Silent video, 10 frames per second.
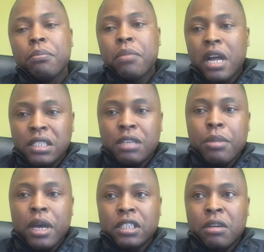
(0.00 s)
partir,
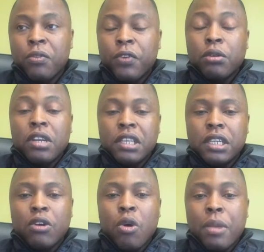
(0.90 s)
par exemple, vous faites une liste
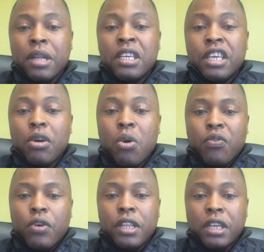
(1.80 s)
de compagnies qui
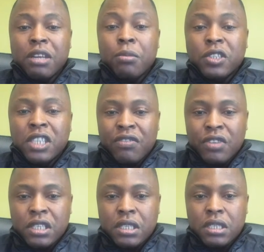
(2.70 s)
offrent un ensemble de
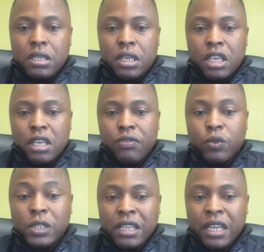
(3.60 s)
services qui
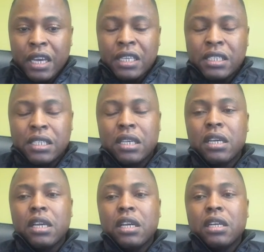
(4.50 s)
vous intéressent.
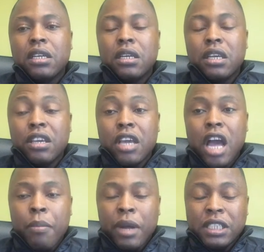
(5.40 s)

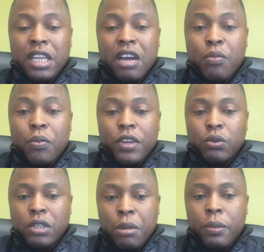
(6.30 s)
Et à partir de là, vous pouvez
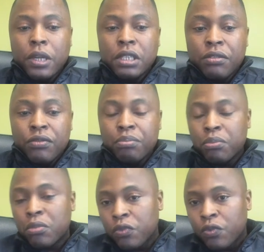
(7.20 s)
tout simplement,
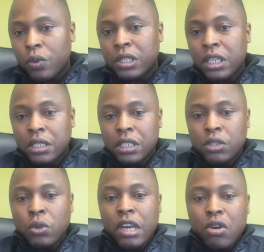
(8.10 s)
s'ils
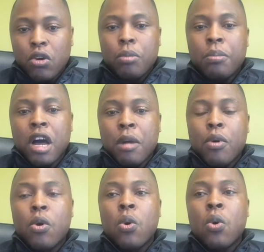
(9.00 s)
sont d'accord par
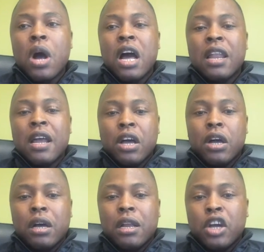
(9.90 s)
rapport à
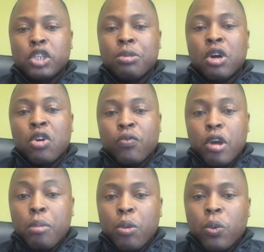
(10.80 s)
l'arrangement que vous
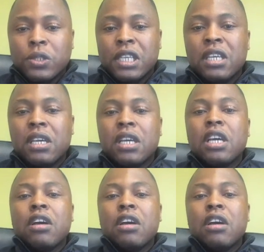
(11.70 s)
leur proposez,